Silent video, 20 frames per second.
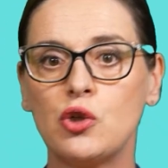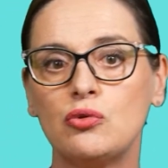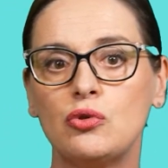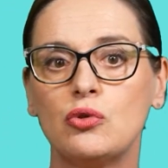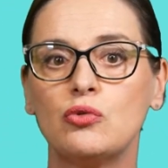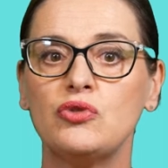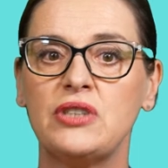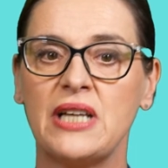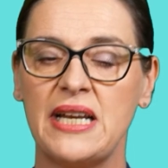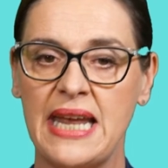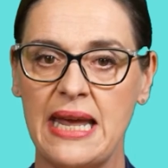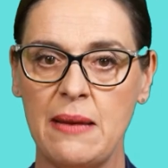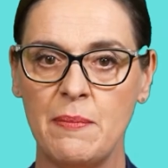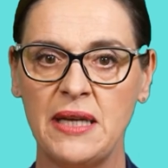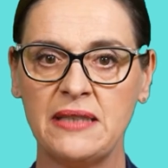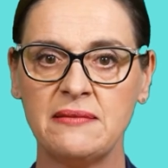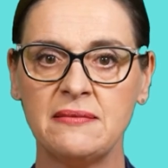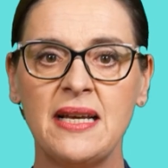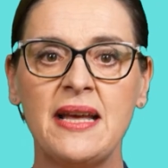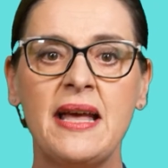und
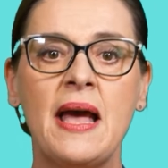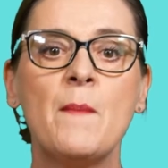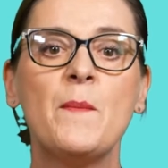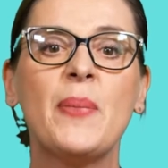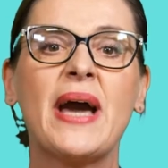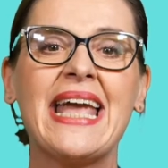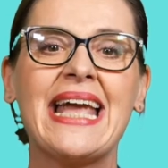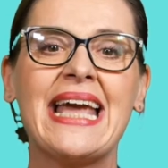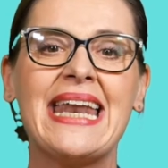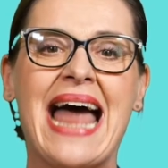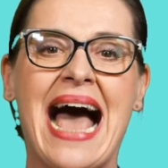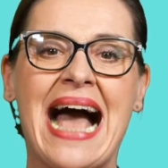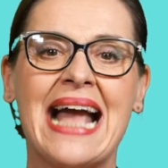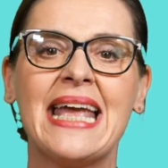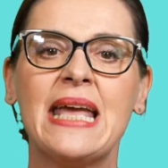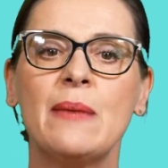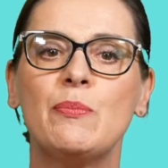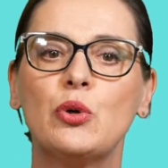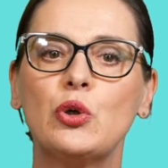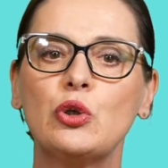Unternehmen, bringen
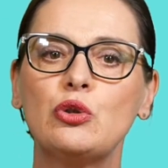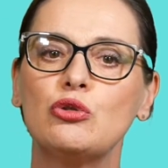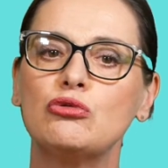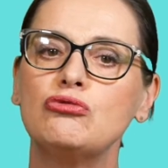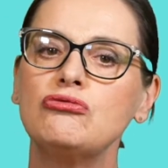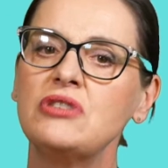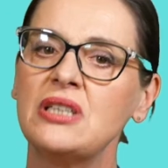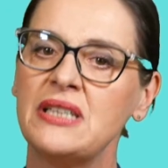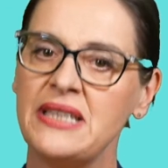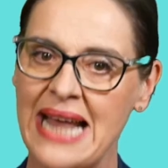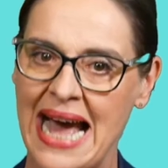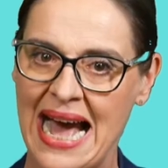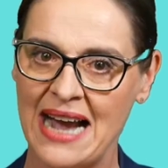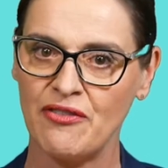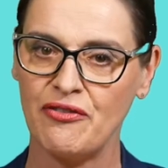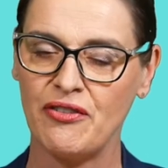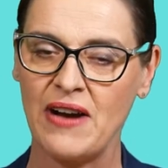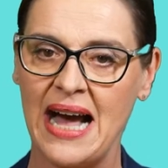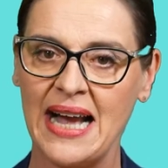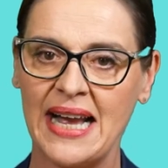Angebot und
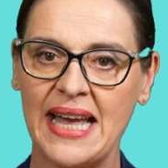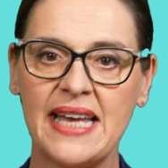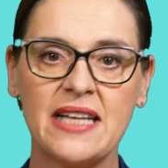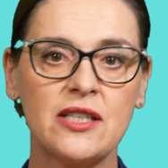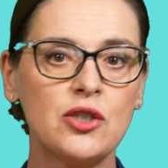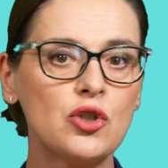Nachfrage